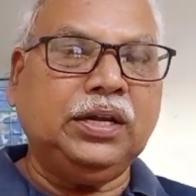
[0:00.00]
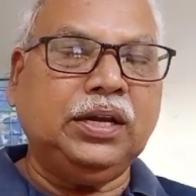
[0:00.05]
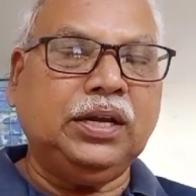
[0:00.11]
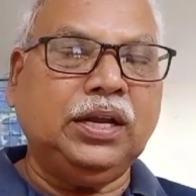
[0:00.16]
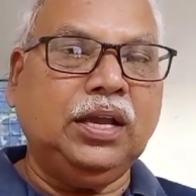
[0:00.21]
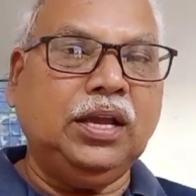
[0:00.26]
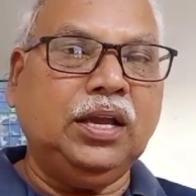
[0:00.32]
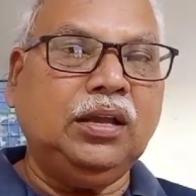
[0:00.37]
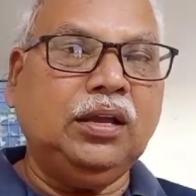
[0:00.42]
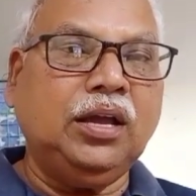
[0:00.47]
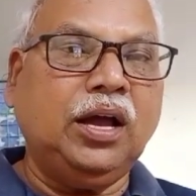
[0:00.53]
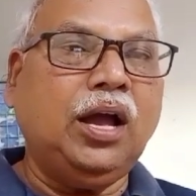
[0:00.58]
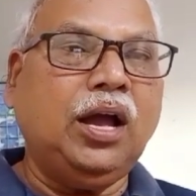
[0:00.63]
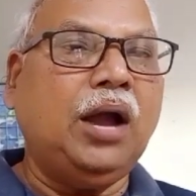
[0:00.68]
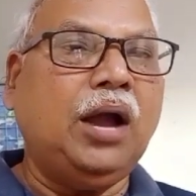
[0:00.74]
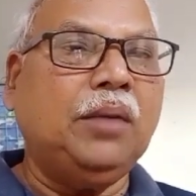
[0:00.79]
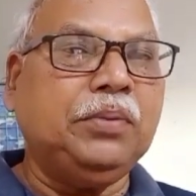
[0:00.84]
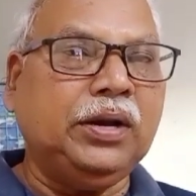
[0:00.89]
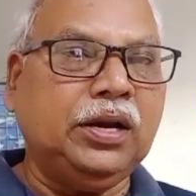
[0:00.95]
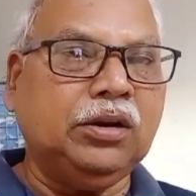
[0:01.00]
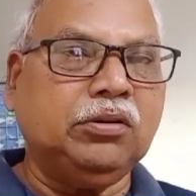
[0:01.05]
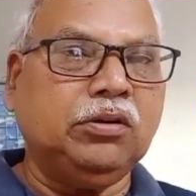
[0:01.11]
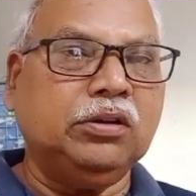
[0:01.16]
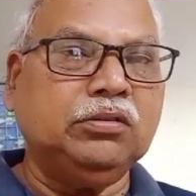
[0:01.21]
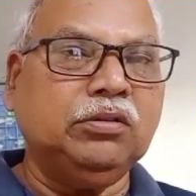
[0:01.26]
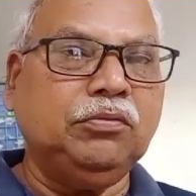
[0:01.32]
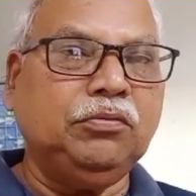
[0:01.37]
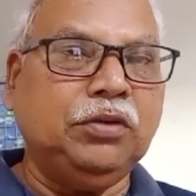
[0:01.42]
ఆ పిల్లల కోసం
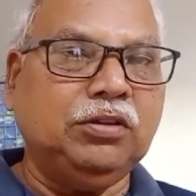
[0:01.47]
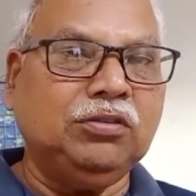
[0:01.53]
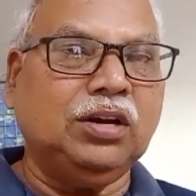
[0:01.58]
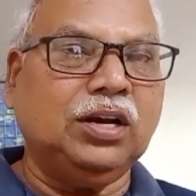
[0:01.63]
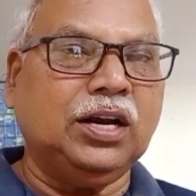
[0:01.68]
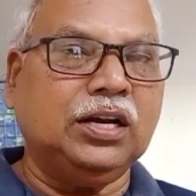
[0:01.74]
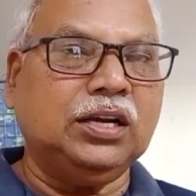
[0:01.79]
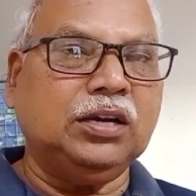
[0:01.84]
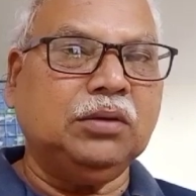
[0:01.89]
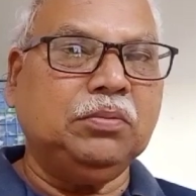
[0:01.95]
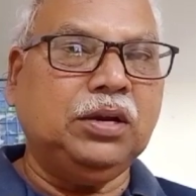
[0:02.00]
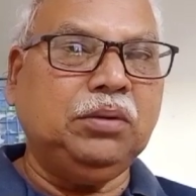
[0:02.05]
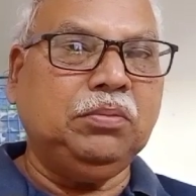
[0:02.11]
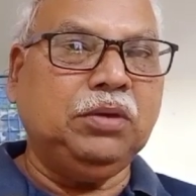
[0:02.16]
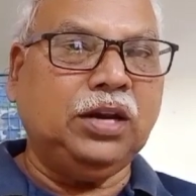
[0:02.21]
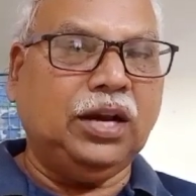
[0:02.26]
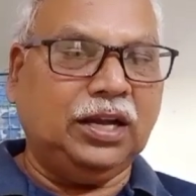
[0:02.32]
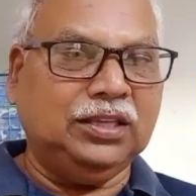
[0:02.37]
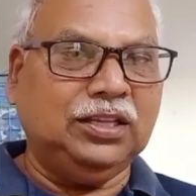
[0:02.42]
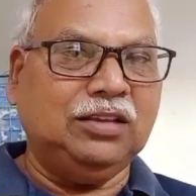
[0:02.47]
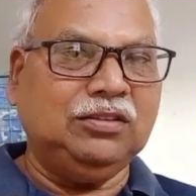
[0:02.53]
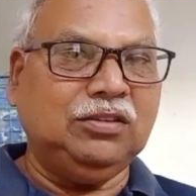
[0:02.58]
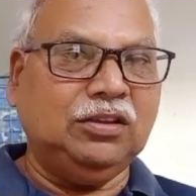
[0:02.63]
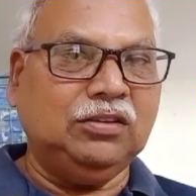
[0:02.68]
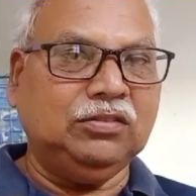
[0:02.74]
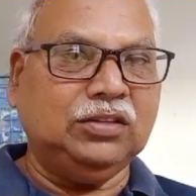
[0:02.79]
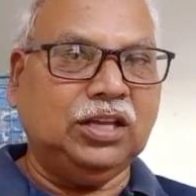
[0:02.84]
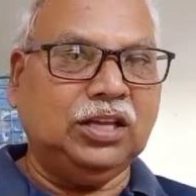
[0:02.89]
ఫీజులు కట్టమని మీరు
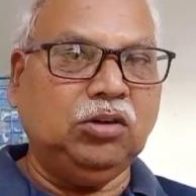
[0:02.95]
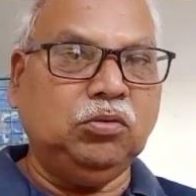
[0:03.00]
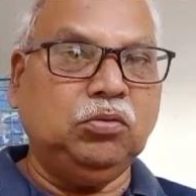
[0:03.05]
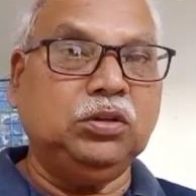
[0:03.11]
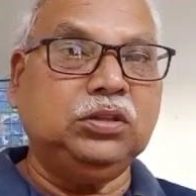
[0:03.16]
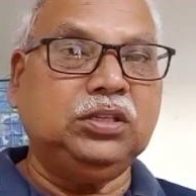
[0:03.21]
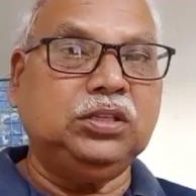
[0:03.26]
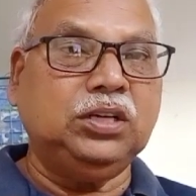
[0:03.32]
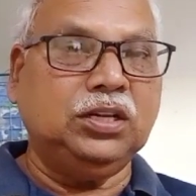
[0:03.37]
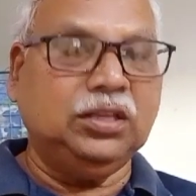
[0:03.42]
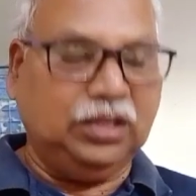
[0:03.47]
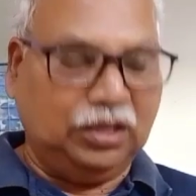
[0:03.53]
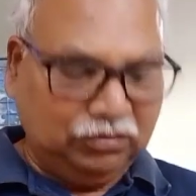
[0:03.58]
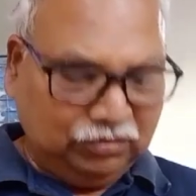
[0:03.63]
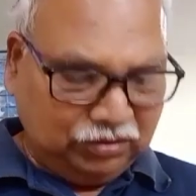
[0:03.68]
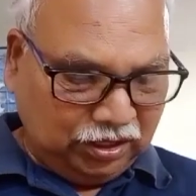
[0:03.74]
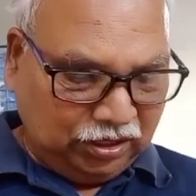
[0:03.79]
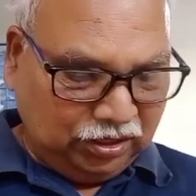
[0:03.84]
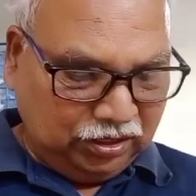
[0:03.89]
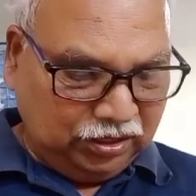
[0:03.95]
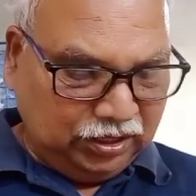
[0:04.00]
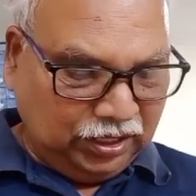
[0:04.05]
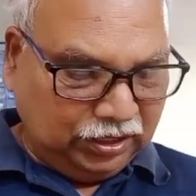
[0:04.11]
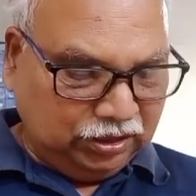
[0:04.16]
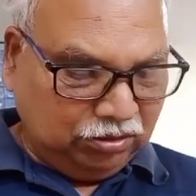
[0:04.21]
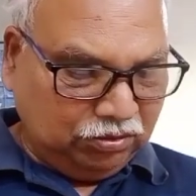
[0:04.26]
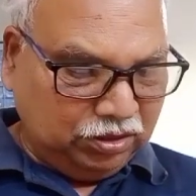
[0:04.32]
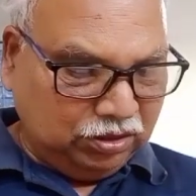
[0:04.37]
ఆదేశిస్తారు ఒత్తిడి తెస్తారు ఇది ఎంతవరకు
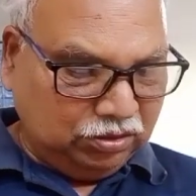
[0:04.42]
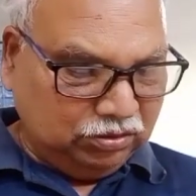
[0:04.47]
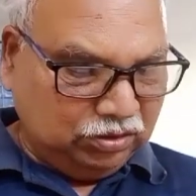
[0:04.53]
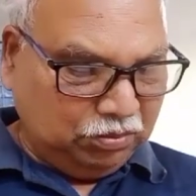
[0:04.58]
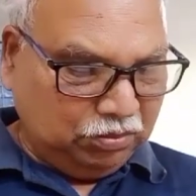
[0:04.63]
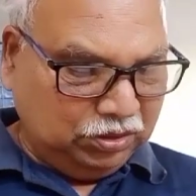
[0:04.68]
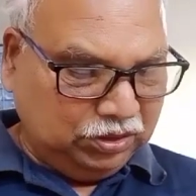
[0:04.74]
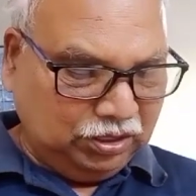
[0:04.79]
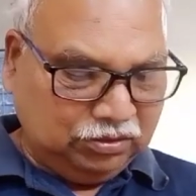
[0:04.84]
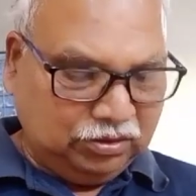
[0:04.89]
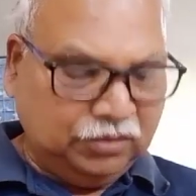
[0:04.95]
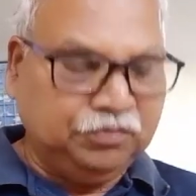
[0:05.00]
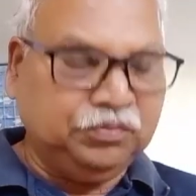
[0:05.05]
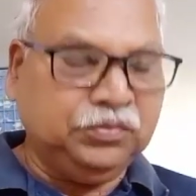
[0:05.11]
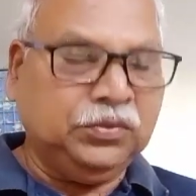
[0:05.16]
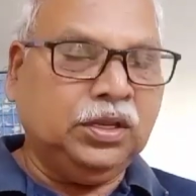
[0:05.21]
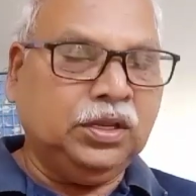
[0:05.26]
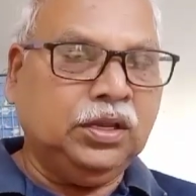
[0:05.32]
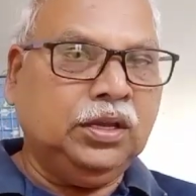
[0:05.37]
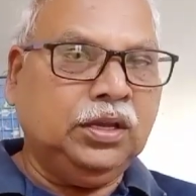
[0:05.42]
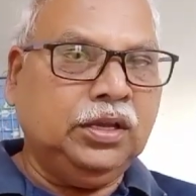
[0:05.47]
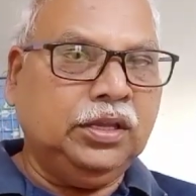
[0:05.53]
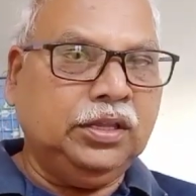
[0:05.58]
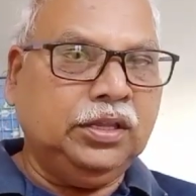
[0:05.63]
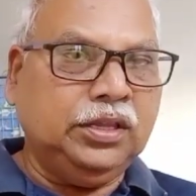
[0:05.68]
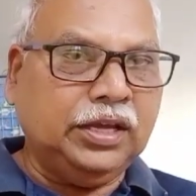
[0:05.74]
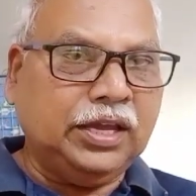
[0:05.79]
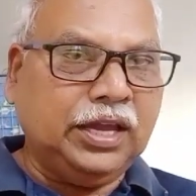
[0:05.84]
సమంజసం ఇది
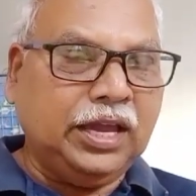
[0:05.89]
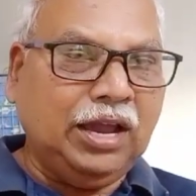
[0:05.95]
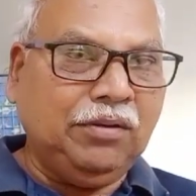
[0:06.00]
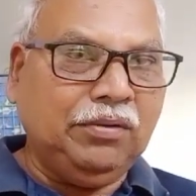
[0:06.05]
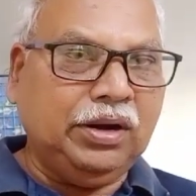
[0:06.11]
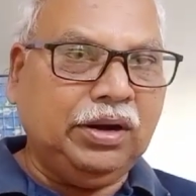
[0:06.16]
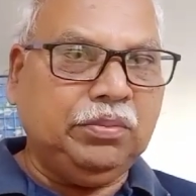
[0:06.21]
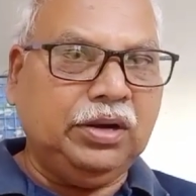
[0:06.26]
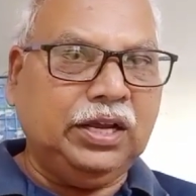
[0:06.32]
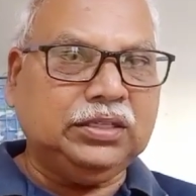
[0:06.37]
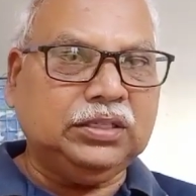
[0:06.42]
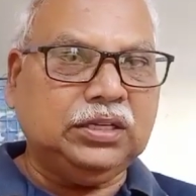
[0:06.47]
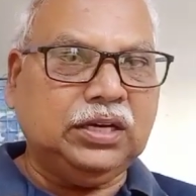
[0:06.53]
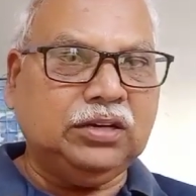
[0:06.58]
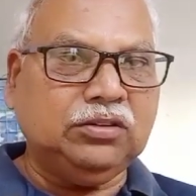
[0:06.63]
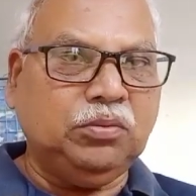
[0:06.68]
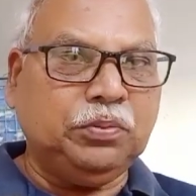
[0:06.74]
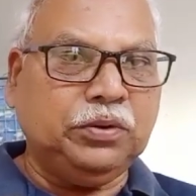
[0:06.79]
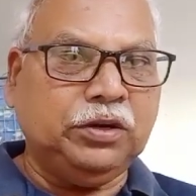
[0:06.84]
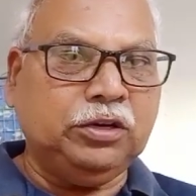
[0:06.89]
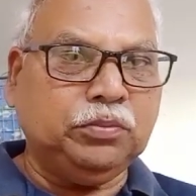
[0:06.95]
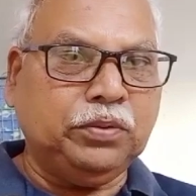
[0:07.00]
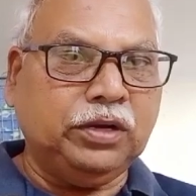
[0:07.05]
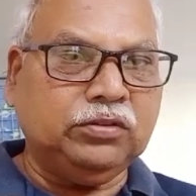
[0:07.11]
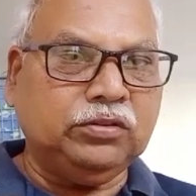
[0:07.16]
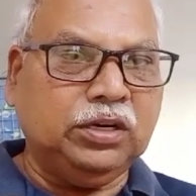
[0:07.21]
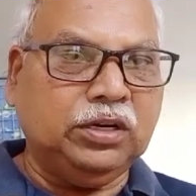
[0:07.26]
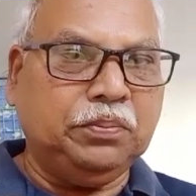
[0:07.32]
కేవలం లెక్చరర్స్ను ప్రిన్సిపల్స్ను
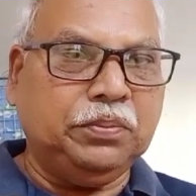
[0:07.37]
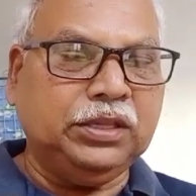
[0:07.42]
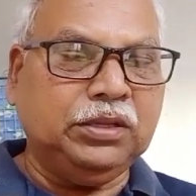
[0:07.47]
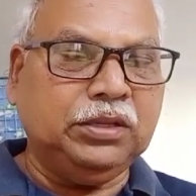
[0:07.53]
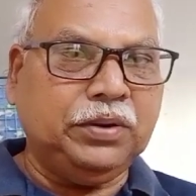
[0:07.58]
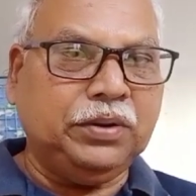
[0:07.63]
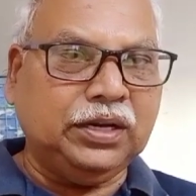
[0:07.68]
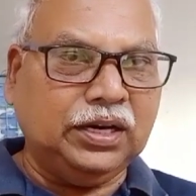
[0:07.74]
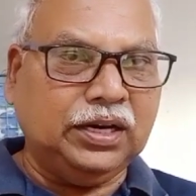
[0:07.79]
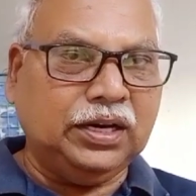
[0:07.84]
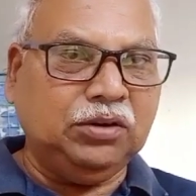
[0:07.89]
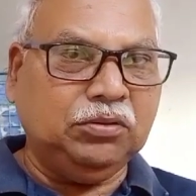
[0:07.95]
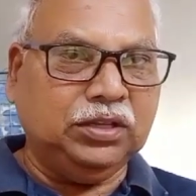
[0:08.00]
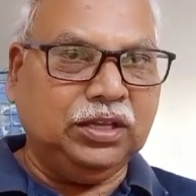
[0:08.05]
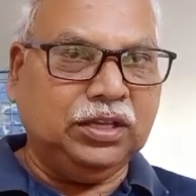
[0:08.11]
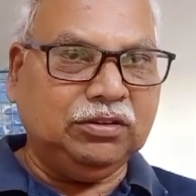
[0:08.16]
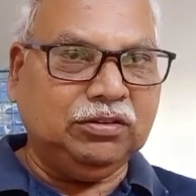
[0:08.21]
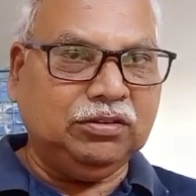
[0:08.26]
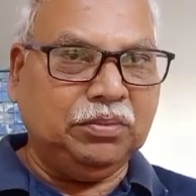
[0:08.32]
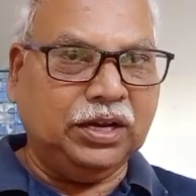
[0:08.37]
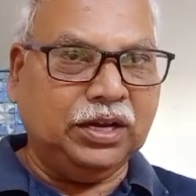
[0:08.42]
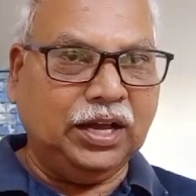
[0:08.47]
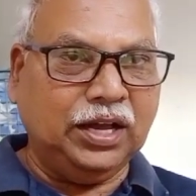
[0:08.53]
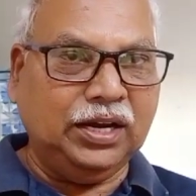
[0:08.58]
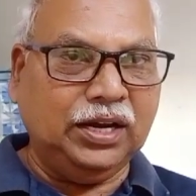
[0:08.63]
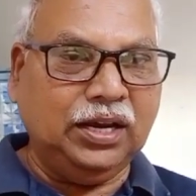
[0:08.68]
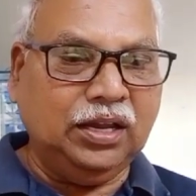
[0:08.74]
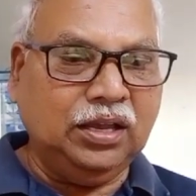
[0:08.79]
ఇబ్బంది పెట్టాలనే ఉద్దేశమే
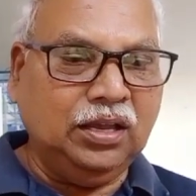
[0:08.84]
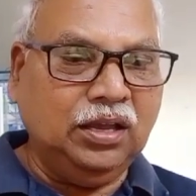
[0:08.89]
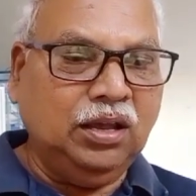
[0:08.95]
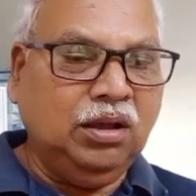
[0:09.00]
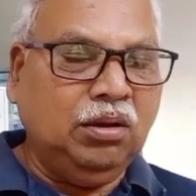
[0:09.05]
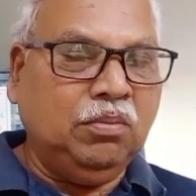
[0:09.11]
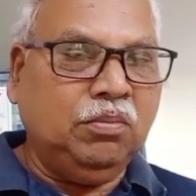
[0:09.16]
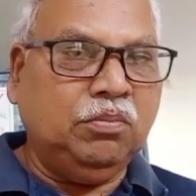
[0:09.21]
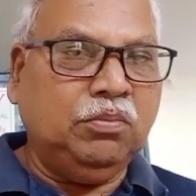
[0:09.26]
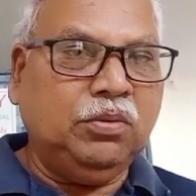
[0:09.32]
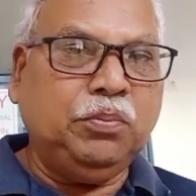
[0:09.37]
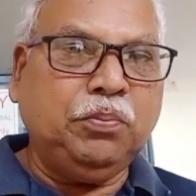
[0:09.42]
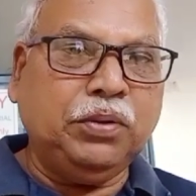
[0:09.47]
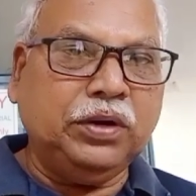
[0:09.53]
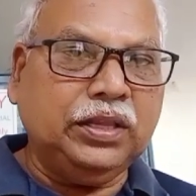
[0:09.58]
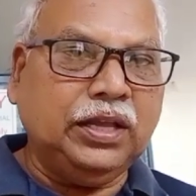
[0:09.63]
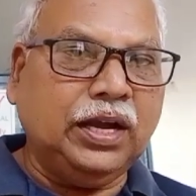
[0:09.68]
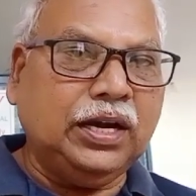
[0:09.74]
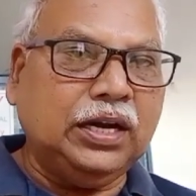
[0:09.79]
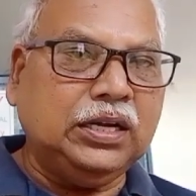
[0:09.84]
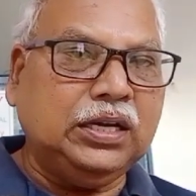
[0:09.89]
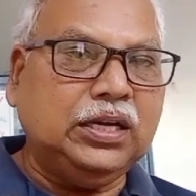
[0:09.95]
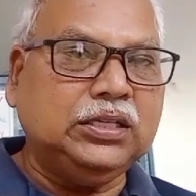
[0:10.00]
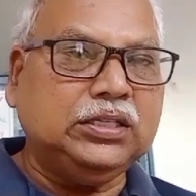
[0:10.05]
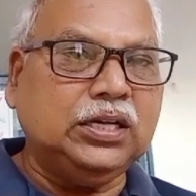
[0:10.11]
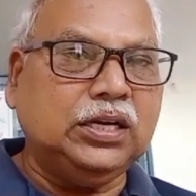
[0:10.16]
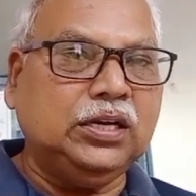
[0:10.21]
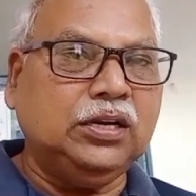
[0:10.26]
కానీ ఇప్పుడు దాకా
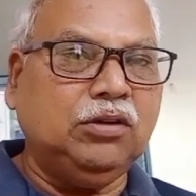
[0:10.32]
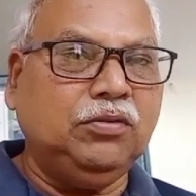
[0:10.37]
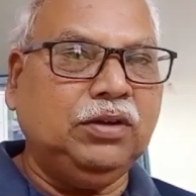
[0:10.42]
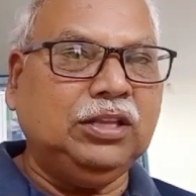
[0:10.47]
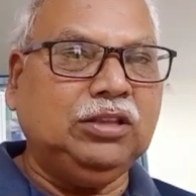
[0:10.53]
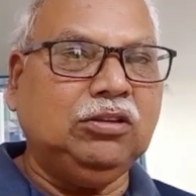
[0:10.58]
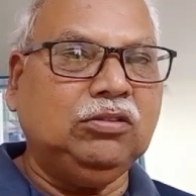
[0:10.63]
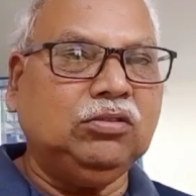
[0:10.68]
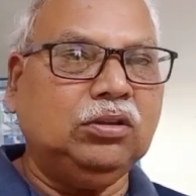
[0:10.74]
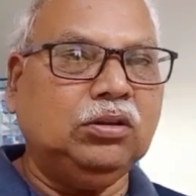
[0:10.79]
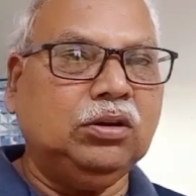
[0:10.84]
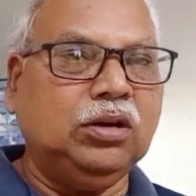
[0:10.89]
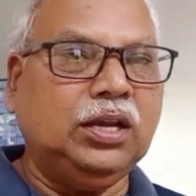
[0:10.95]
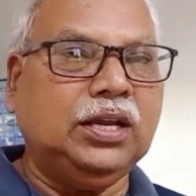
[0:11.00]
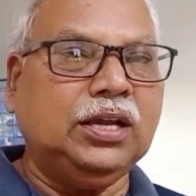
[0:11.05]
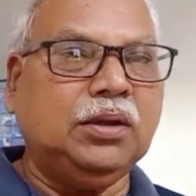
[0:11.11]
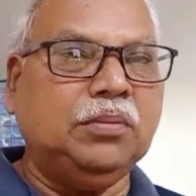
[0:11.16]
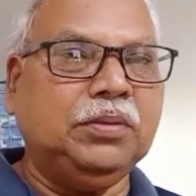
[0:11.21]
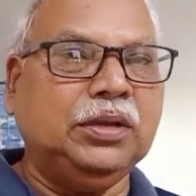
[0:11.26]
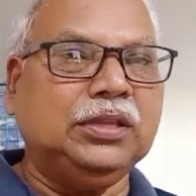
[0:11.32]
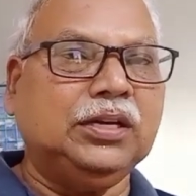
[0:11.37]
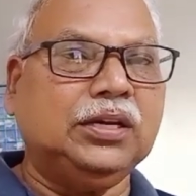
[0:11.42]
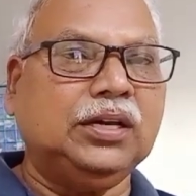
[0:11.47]
టీచర్లను వేధిస్తున్నారు ఇక మీదట